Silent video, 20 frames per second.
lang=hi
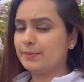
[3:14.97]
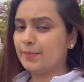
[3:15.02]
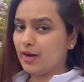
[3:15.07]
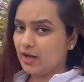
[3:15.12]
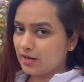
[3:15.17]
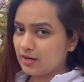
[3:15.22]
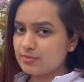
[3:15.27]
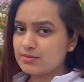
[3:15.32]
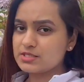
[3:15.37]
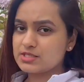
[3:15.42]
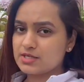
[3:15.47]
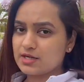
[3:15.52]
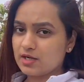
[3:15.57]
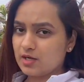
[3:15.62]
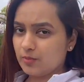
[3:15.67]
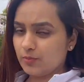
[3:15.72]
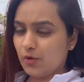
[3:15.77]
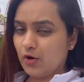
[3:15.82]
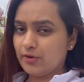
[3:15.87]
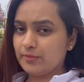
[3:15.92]
बारह बजे का
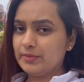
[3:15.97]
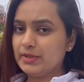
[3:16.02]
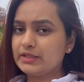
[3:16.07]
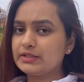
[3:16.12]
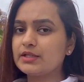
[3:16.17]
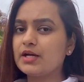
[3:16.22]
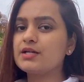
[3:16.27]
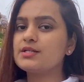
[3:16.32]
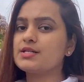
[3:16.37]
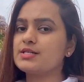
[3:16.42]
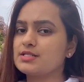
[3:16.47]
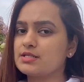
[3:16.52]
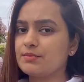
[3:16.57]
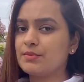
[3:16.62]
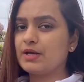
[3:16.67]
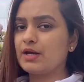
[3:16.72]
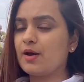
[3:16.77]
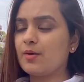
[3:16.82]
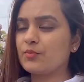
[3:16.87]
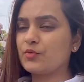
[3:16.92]
अपॉइंटमेंट था जैसे
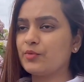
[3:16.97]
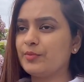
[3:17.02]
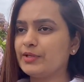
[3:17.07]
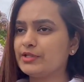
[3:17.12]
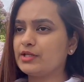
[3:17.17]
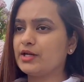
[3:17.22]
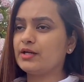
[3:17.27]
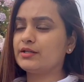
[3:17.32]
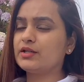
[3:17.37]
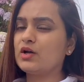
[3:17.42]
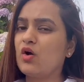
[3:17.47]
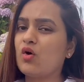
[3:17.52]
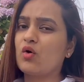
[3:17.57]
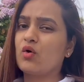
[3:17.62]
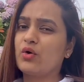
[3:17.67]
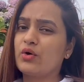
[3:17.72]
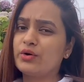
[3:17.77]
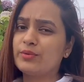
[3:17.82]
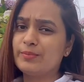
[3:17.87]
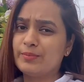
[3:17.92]
मैंने आपको बताया था
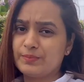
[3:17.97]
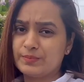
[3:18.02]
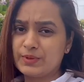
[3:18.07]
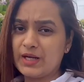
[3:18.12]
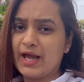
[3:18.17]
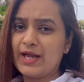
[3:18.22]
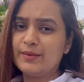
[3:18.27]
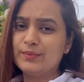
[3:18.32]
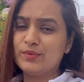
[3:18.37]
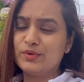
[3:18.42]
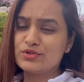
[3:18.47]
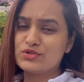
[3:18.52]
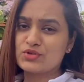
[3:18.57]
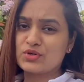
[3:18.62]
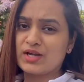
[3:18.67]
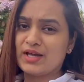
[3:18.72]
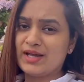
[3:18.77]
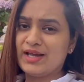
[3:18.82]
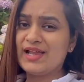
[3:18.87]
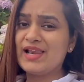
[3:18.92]
और टाइम हो
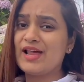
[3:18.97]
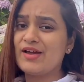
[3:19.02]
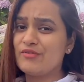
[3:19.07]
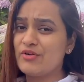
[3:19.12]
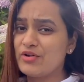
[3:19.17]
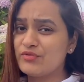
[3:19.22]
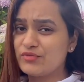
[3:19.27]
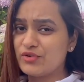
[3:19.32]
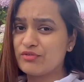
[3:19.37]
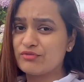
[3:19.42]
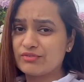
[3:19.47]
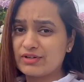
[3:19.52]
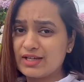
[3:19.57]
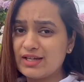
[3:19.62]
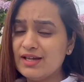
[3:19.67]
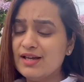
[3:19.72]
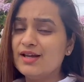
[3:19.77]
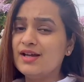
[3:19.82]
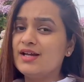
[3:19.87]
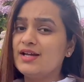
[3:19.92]
चुका है
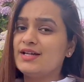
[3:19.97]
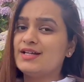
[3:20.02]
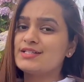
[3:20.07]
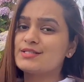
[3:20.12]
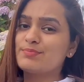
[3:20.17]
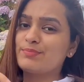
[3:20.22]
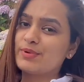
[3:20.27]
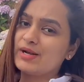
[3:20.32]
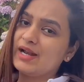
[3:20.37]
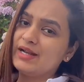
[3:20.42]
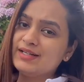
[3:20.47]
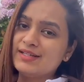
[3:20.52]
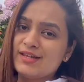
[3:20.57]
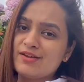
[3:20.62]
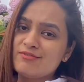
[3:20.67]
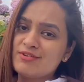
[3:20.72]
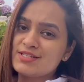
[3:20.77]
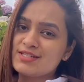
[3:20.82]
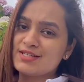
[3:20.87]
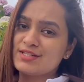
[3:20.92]
11:50 इस ब्रेड की
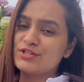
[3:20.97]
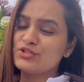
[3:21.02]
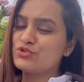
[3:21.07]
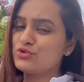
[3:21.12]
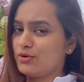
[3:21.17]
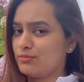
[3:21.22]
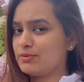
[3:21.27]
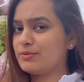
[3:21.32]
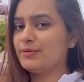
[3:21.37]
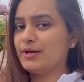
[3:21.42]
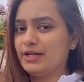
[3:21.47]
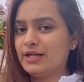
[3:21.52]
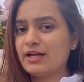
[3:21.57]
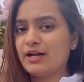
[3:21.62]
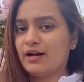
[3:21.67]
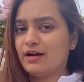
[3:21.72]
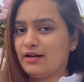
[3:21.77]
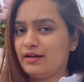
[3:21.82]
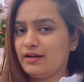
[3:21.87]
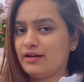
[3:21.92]
वजह से जो अभी मैंने
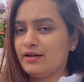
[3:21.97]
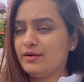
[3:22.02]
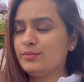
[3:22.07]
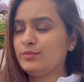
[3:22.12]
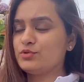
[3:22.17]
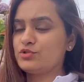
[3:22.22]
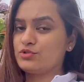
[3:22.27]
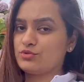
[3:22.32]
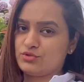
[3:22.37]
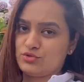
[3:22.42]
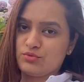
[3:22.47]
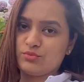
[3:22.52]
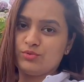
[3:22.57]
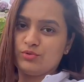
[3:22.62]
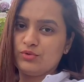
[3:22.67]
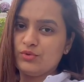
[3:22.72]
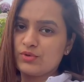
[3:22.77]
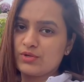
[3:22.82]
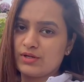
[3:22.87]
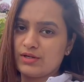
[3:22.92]
खाया है मुझे जो
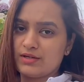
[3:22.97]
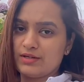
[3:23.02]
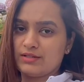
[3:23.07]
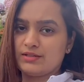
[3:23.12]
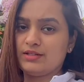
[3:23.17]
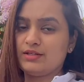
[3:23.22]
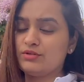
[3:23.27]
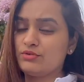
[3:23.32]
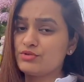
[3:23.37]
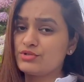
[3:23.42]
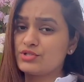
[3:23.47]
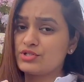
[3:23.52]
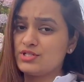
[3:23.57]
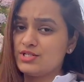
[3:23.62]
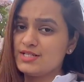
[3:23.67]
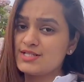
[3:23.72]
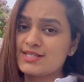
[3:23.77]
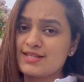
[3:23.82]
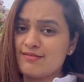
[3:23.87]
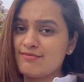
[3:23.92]
भूख लग रही थी उस
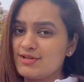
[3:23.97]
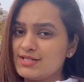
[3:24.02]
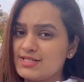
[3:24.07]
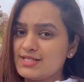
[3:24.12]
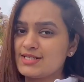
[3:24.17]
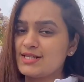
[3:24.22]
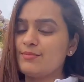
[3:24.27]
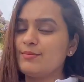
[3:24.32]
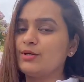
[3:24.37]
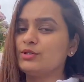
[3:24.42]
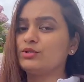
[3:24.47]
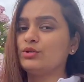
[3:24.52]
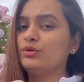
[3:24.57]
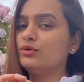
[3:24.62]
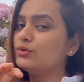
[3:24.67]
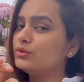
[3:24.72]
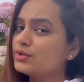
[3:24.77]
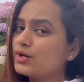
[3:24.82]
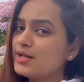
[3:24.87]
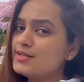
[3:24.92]
चीज़ की वजह से मैं
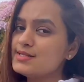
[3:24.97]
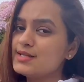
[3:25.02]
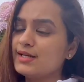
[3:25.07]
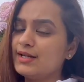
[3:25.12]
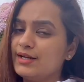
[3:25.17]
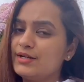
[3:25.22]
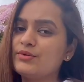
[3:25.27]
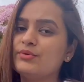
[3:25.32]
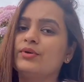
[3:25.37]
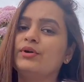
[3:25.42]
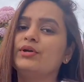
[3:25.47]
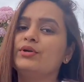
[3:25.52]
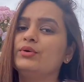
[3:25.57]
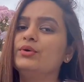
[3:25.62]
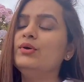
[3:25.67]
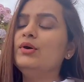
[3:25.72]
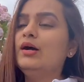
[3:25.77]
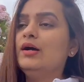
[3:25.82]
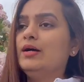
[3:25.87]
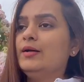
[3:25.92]
थोड़ा सा लेट हो गई हूँ
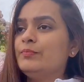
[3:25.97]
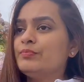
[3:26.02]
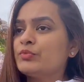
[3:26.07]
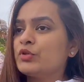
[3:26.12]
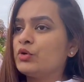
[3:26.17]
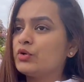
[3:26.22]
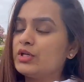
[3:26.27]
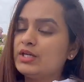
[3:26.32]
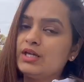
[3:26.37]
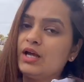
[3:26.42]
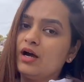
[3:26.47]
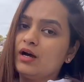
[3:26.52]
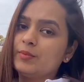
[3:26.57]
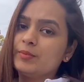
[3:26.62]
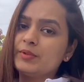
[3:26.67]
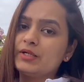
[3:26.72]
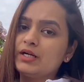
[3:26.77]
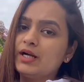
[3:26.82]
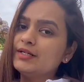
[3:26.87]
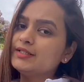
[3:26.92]
क्योंकि यहाँ
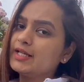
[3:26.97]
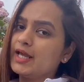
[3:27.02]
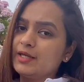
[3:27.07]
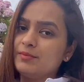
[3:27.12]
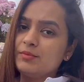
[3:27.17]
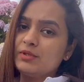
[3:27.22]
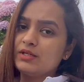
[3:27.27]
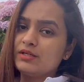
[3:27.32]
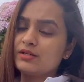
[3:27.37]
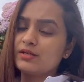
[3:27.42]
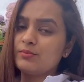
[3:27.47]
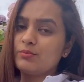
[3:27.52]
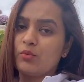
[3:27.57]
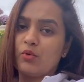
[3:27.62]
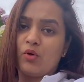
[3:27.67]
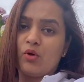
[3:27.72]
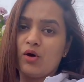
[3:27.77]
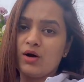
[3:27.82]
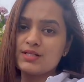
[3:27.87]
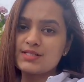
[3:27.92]
पर ना टाइमिंग के
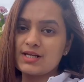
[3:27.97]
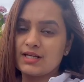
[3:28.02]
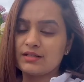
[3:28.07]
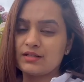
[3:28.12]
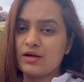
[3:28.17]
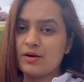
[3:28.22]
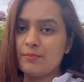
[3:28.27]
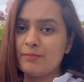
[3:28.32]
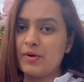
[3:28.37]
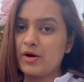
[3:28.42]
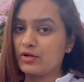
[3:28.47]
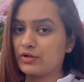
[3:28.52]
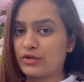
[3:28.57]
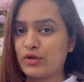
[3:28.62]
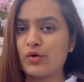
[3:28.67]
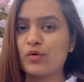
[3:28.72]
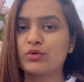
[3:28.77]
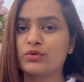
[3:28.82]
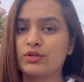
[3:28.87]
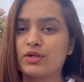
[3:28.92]
बहुत ज़्यादा पक्के
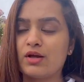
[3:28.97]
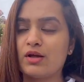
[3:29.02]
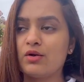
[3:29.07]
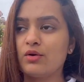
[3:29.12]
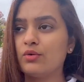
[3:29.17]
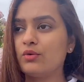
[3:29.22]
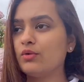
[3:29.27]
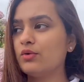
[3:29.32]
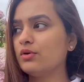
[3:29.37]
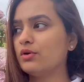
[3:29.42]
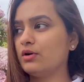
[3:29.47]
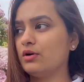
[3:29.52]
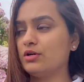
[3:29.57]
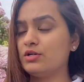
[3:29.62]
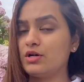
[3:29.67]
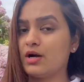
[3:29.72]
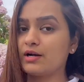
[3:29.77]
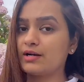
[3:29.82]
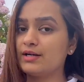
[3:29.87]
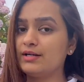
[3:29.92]
होते हैं लोग
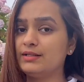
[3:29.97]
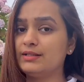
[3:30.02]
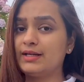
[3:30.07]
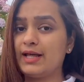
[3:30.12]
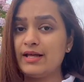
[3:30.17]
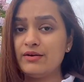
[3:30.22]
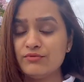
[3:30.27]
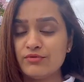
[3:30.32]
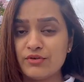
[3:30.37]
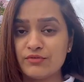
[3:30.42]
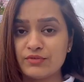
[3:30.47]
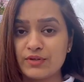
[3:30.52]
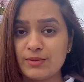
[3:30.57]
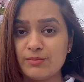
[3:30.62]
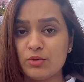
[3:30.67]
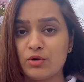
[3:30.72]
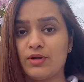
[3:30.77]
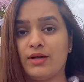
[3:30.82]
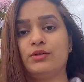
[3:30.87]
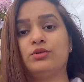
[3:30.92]
अगर 10:50
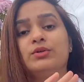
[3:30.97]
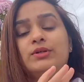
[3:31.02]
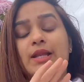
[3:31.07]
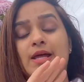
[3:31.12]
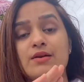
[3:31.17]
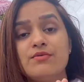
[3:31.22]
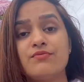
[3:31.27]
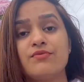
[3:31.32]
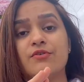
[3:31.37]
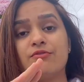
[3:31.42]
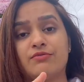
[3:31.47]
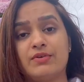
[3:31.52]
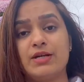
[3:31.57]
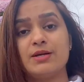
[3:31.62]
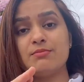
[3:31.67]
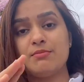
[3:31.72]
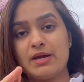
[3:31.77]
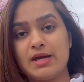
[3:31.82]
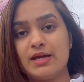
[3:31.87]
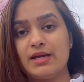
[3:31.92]
बोला है तो 10:50
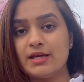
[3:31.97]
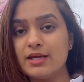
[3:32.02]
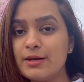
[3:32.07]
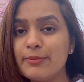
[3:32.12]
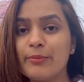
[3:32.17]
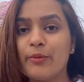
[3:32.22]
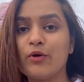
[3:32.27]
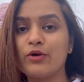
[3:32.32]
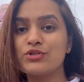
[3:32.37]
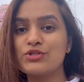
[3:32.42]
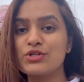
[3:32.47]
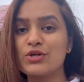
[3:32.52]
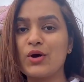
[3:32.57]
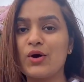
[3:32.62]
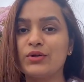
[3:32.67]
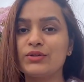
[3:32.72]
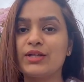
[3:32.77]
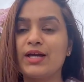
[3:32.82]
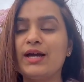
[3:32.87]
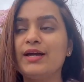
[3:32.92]
में ही पहुँचना
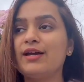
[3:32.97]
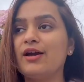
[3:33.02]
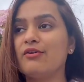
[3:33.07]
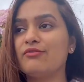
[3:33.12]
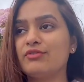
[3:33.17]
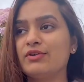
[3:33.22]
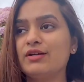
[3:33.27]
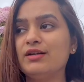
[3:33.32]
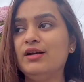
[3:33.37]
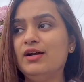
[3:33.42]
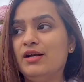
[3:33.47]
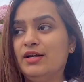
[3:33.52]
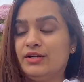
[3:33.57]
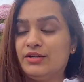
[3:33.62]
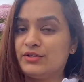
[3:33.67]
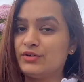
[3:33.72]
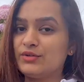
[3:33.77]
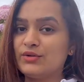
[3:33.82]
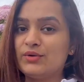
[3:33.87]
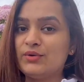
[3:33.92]
होता है या फिर
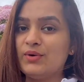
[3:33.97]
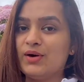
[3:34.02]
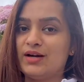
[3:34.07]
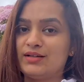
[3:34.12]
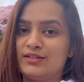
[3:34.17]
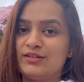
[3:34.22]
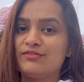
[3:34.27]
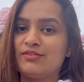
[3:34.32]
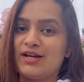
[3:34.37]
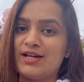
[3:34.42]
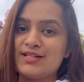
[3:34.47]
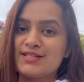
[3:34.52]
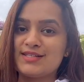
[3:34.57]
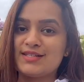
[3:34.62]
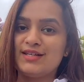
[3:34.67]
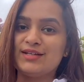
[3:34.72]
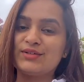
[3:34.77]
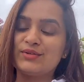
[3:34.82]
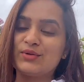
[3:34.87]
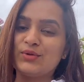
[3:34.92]
यू नो अदरवाइज
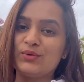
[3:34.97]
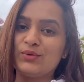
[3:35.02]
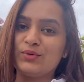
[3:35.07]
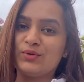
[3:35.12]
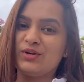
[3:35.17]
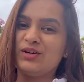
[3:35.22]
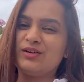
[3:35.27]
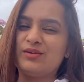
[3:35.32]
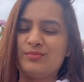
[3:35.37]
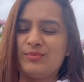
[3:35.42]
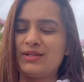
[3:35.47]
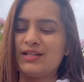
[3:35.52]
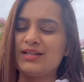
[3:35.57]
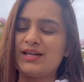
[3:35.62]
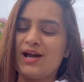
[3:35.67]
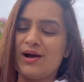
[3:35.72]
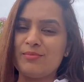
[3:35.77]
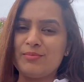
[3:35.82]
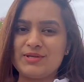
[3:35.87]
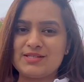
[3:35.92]
इनको मतलब
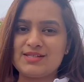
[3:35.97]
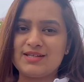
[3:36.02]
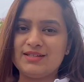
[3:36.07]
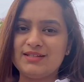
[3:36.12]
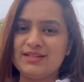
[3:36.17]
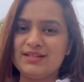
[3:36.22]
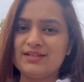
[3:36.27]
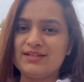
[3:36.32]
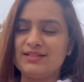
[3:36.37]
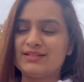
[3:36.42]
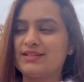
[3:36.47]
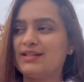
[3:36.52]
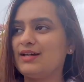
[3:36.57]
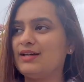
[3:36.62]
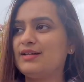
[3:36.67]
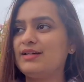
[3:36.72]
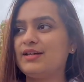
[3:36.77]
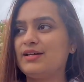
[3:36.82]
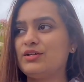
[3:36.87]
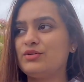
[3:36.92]
यहाँ पसंद नहीं करते हैं
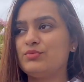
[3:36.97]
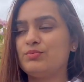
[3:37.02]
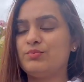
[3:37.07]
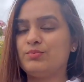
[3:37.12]
ये